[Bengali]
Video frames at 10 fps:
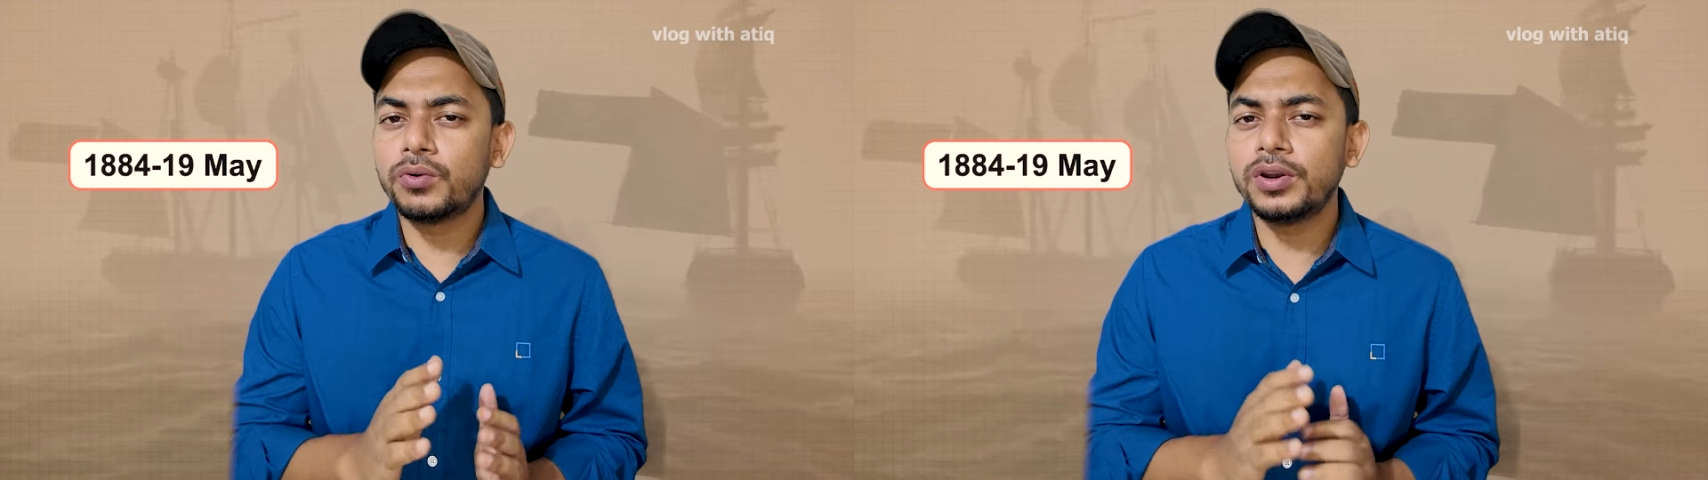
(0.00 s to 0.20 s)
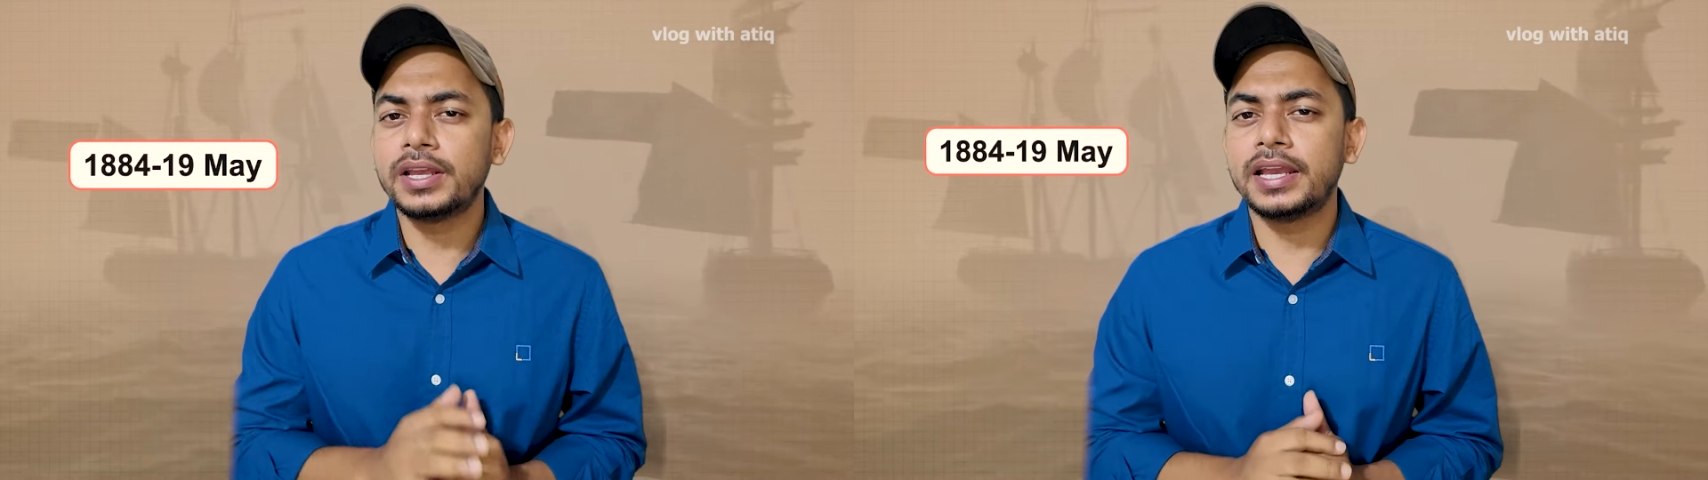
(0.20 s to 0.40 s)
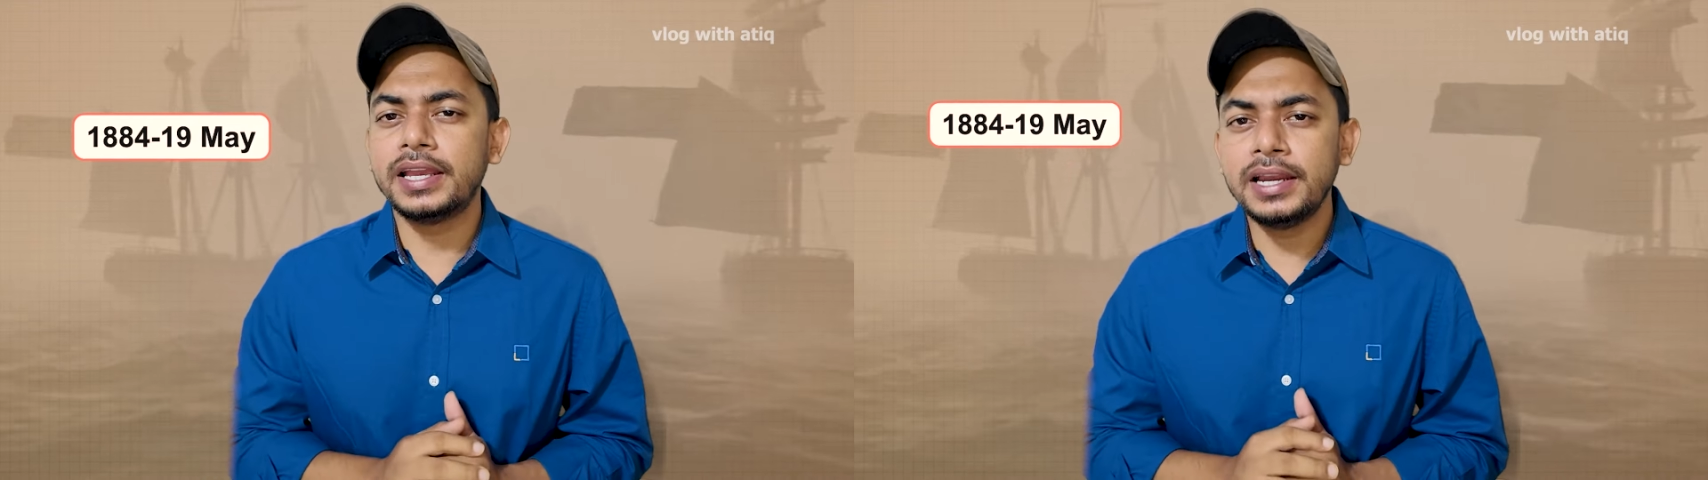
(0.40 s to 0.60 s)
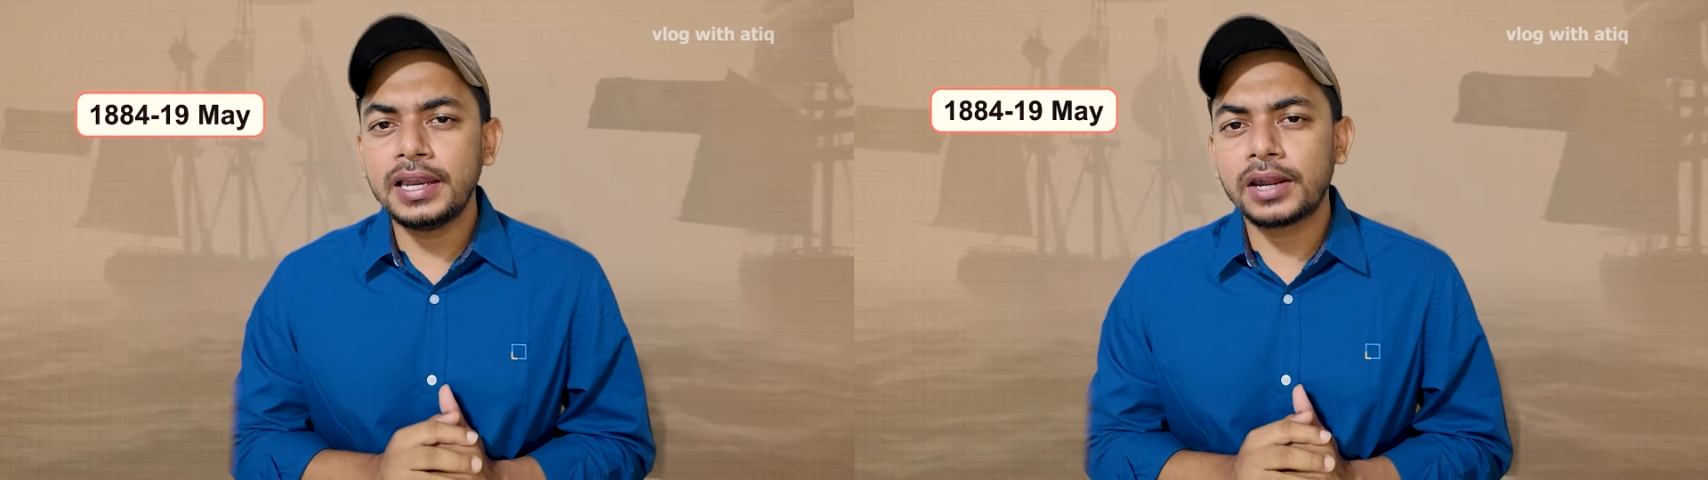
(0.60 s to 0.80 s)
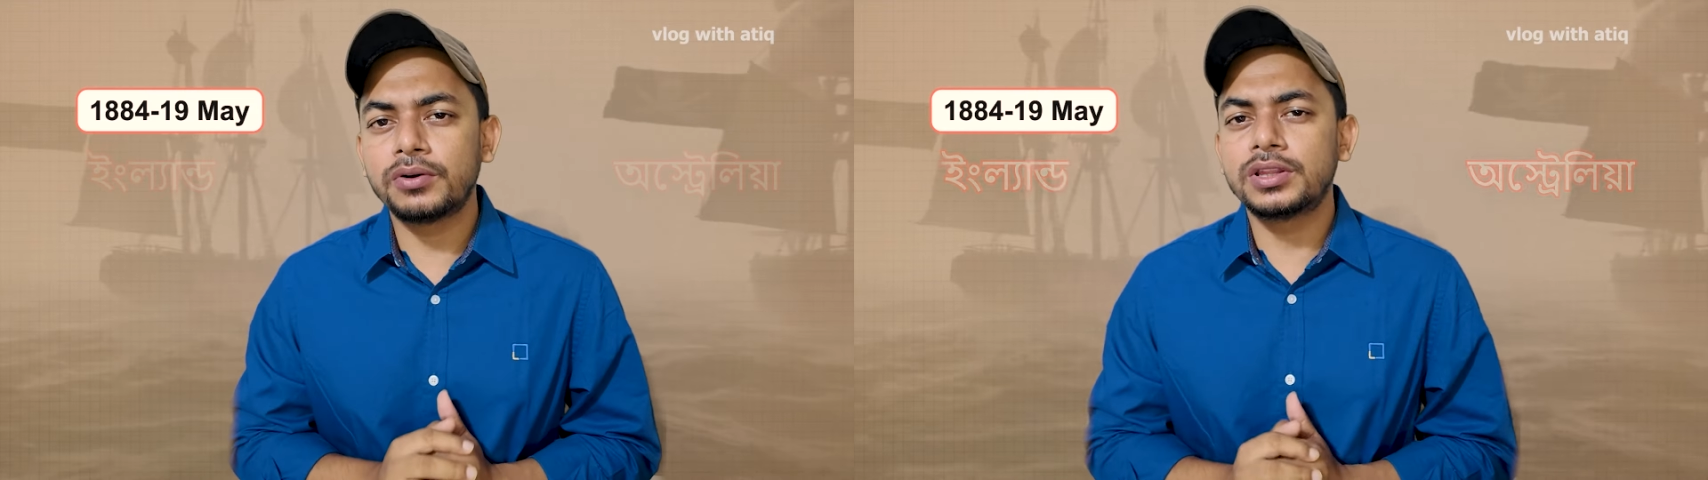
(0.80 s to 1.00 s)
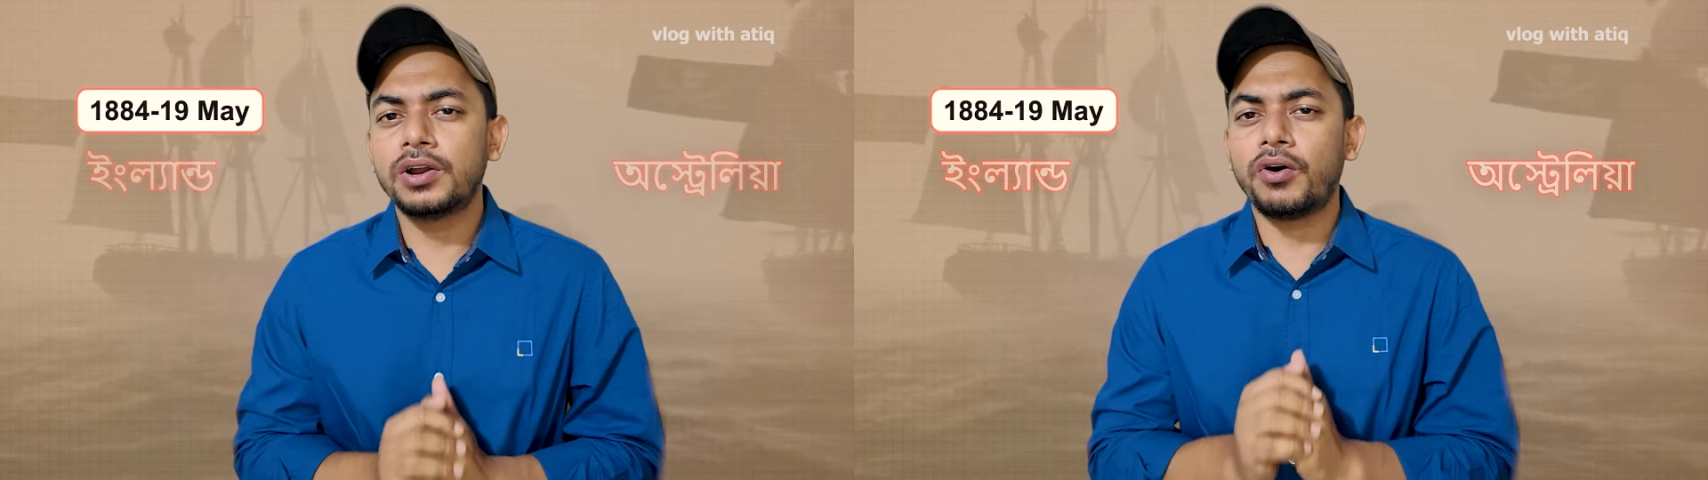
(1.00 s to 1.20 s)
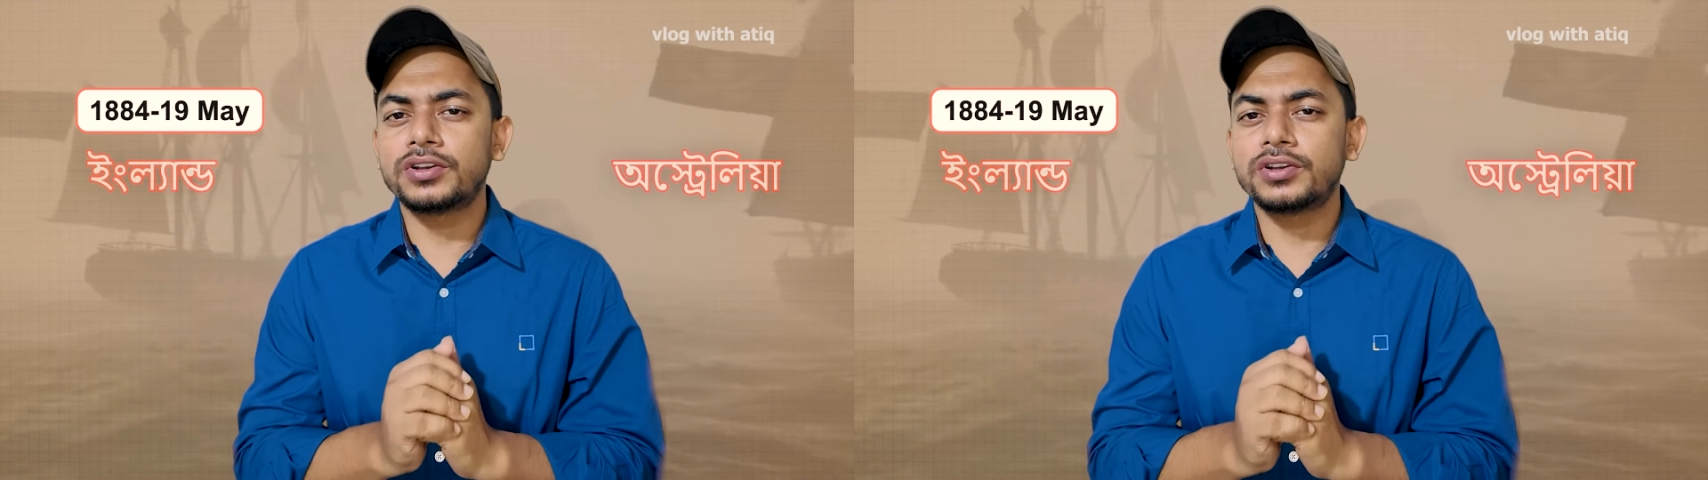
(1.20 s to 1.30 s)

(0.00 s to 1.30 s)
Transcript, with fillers: ক্রু নিয়ে ইংল্যান্ড হতে